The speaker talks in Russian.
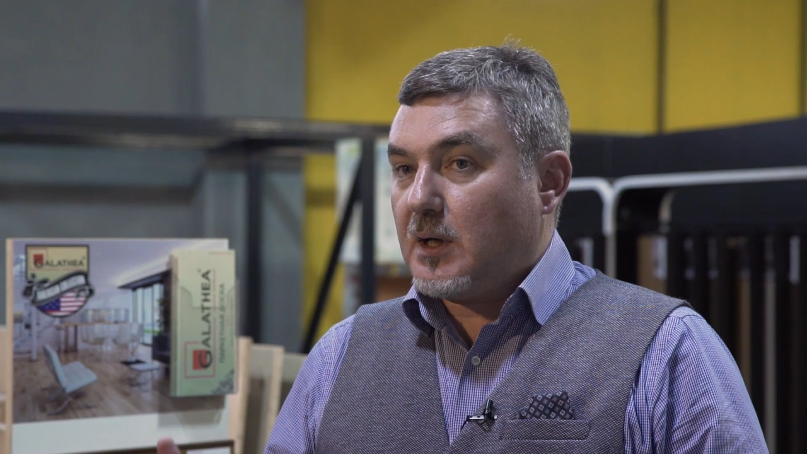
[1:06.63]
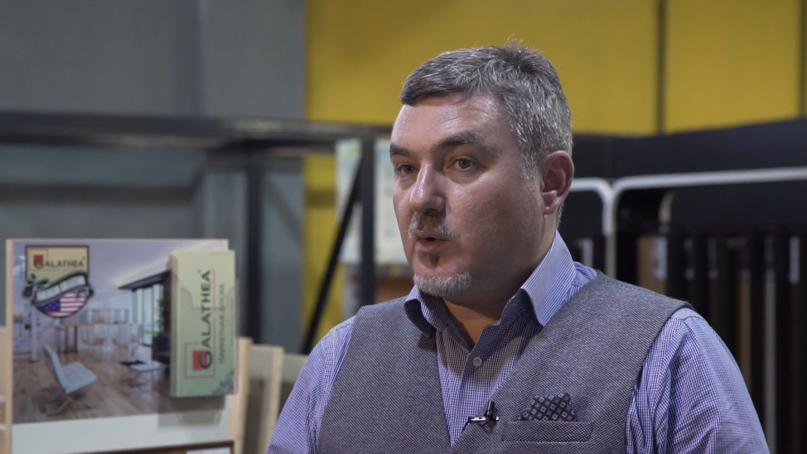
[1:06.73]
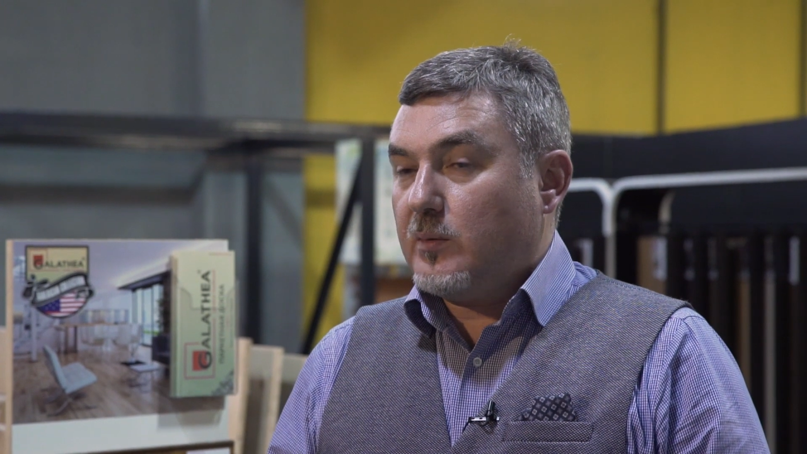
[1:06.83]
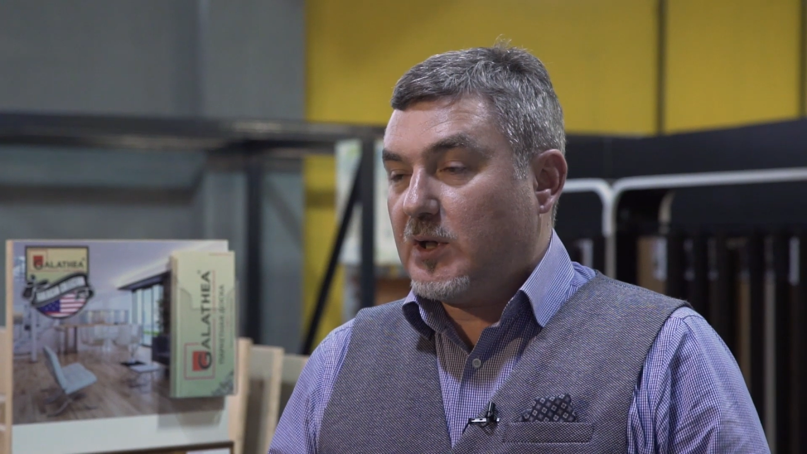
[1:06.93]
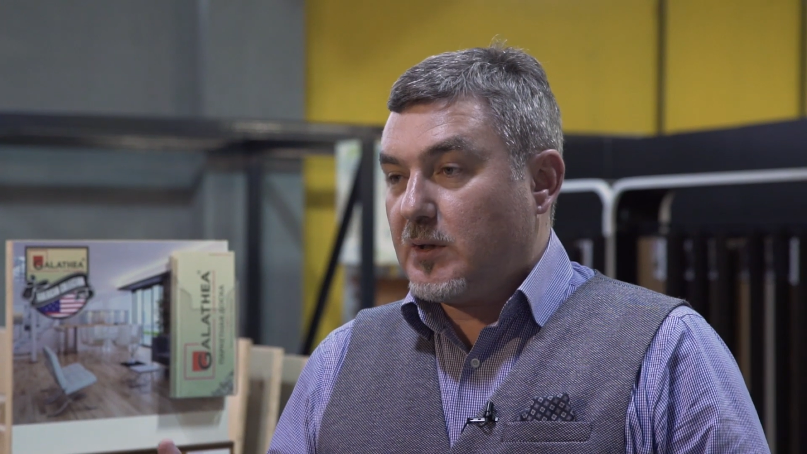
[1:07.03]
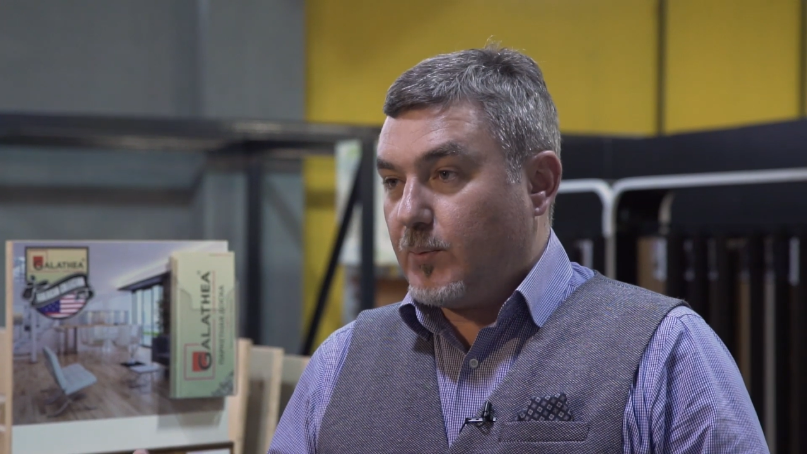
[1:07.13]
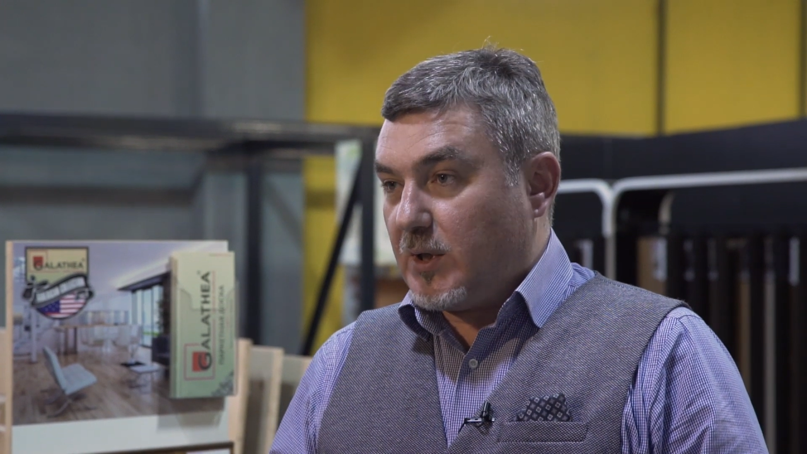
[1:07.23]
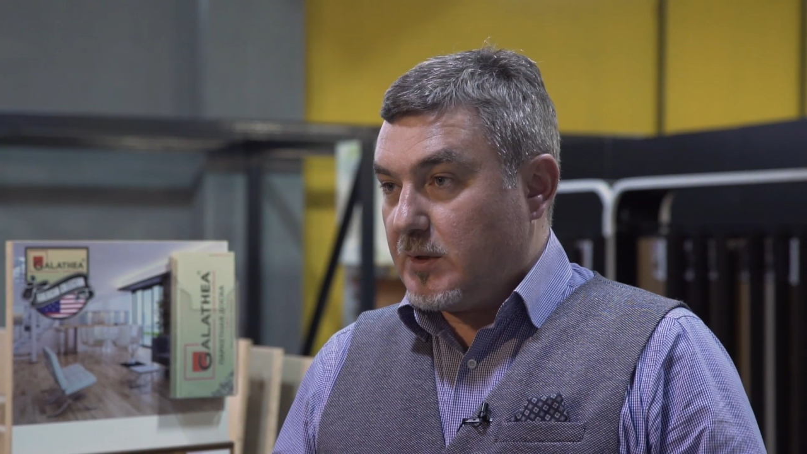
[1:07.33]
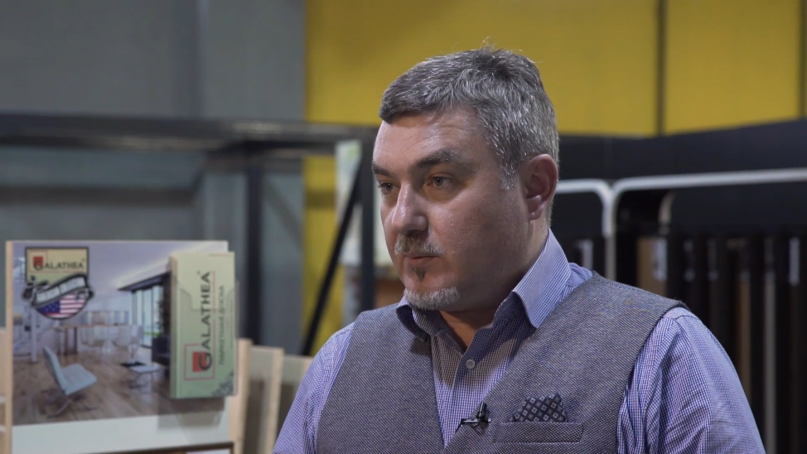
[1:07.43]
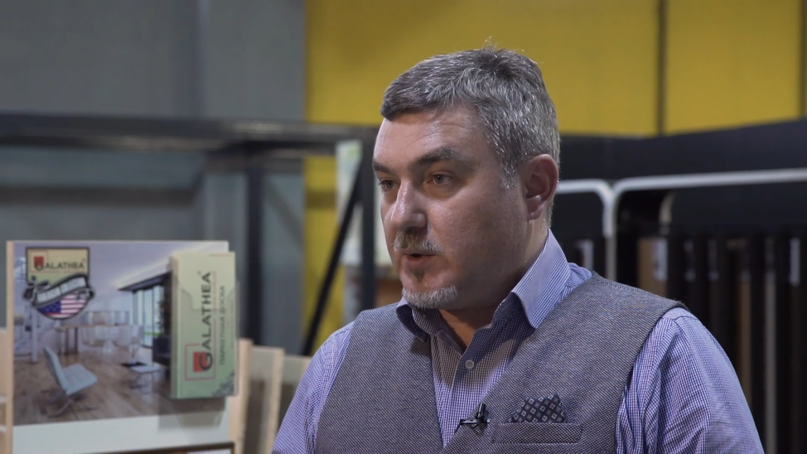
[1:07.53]
такой метод
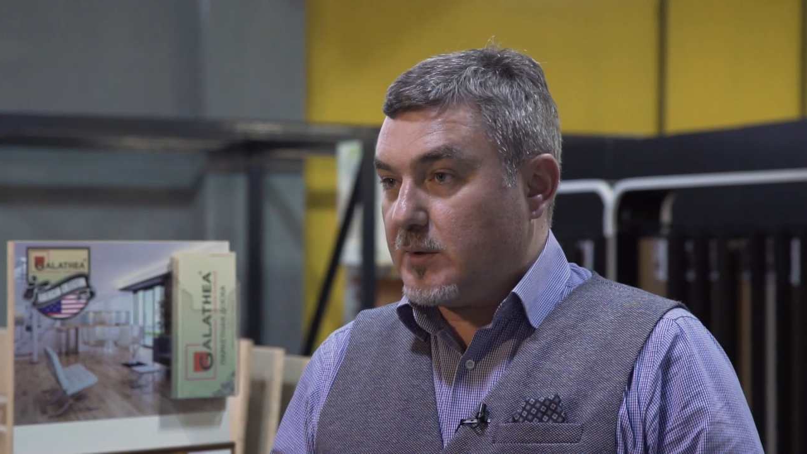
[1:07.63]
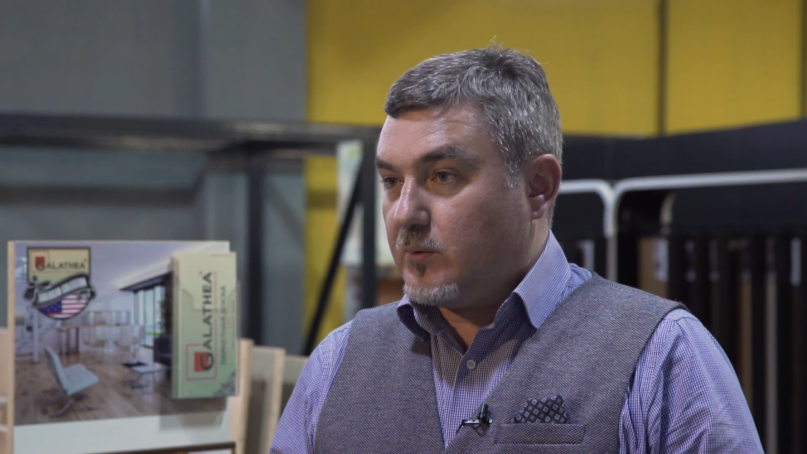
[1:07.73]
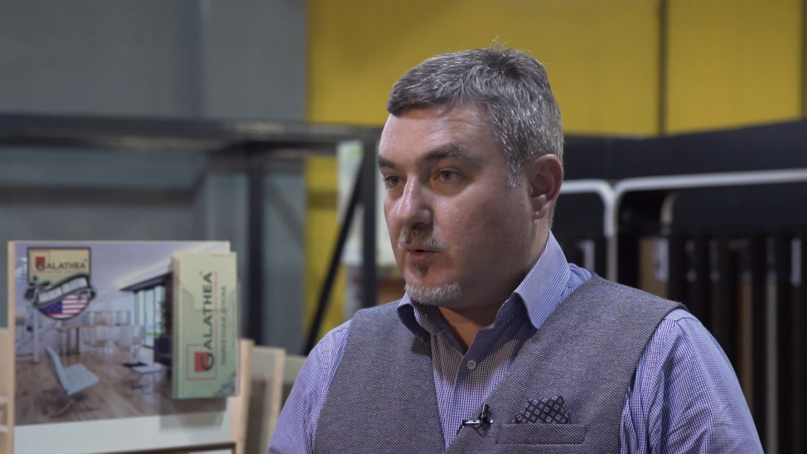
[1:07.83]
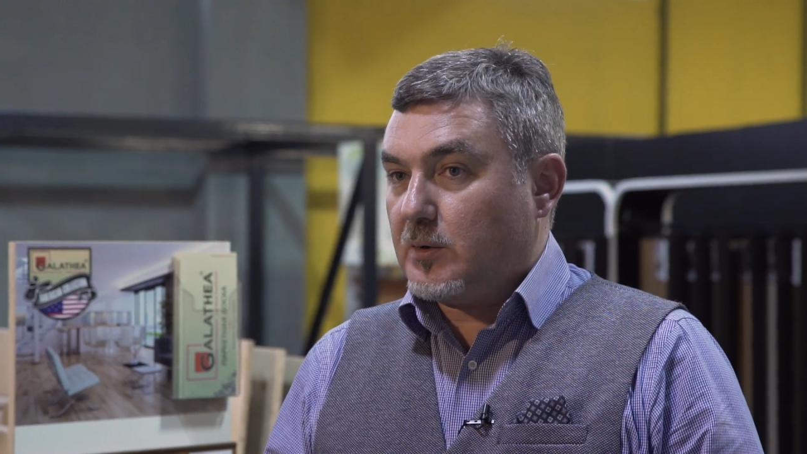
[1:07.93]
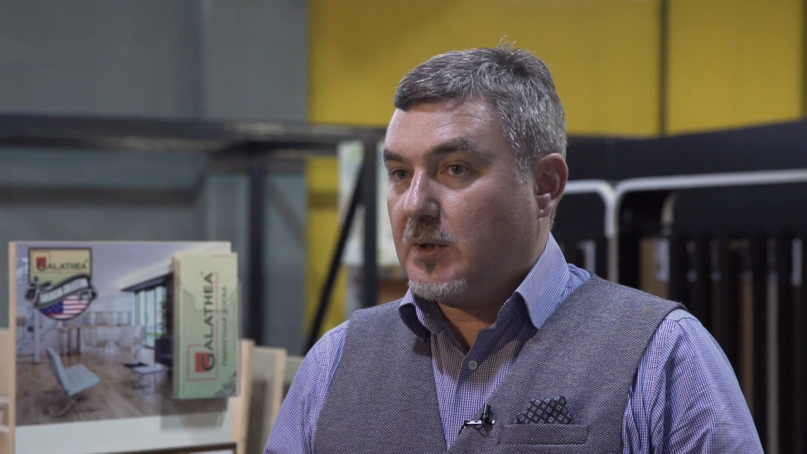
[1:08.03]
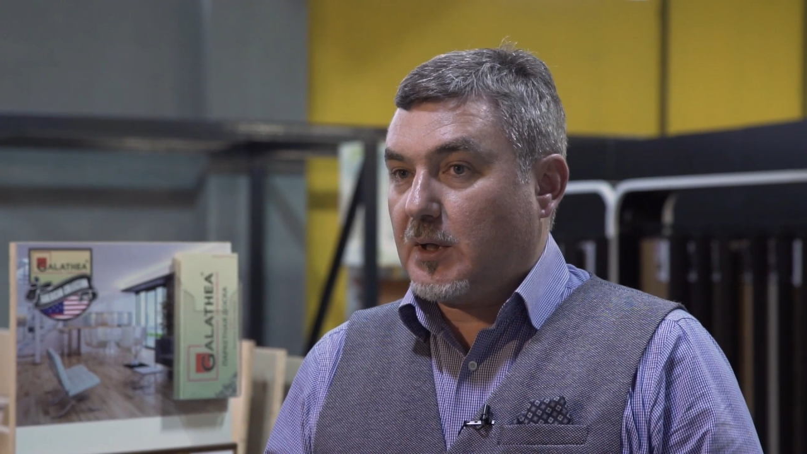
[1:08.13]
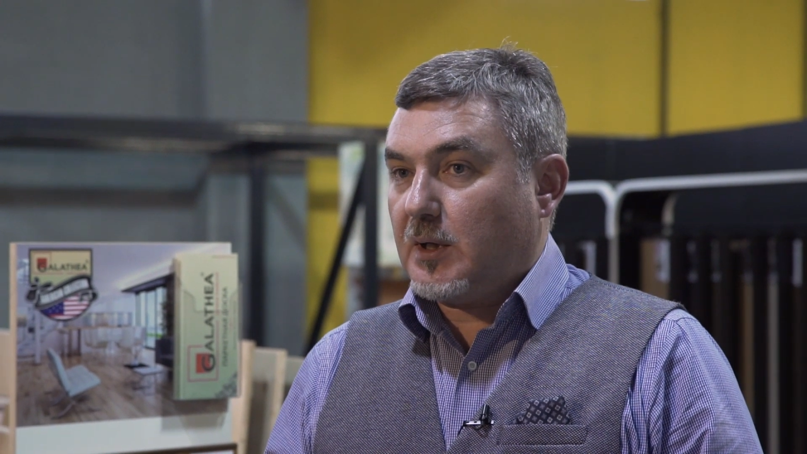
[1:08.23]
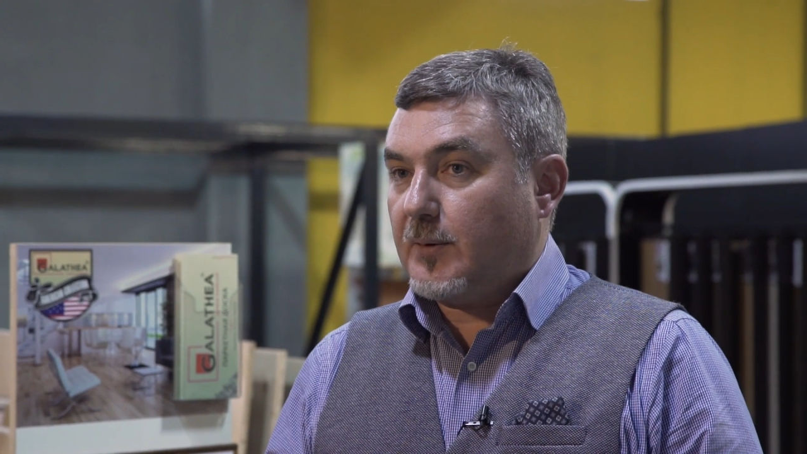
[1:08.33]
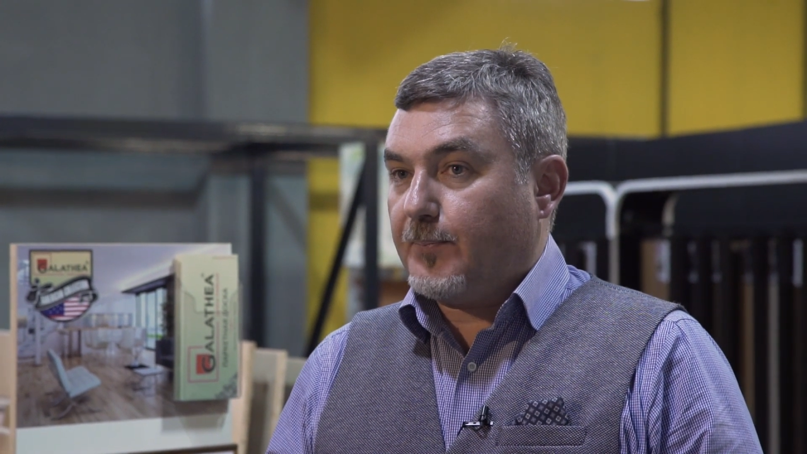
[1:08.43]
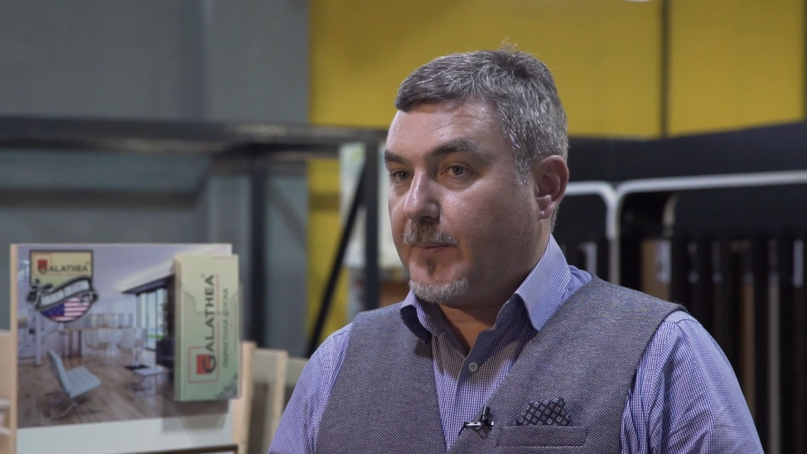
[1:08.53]
производства, он
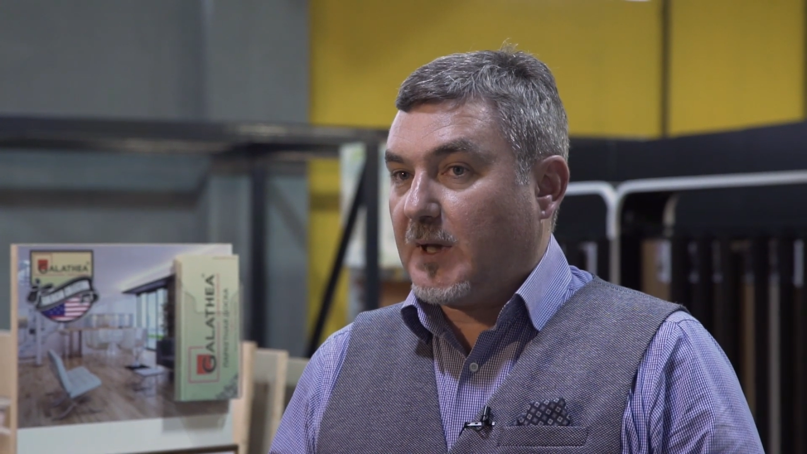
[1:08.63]
а,